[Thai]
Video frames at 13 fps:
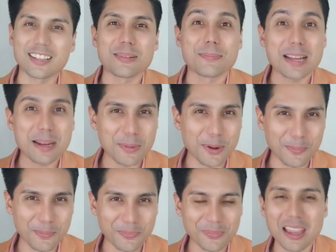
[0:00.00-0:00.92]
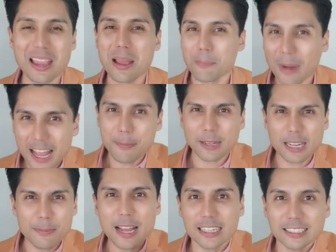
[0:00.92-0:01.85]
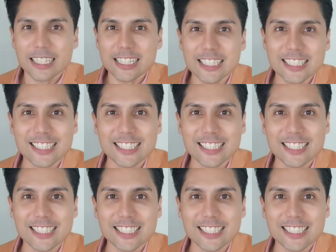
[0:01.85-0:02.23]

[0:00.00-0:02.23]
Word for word: เพื่อนผมไปไปทำงานกัน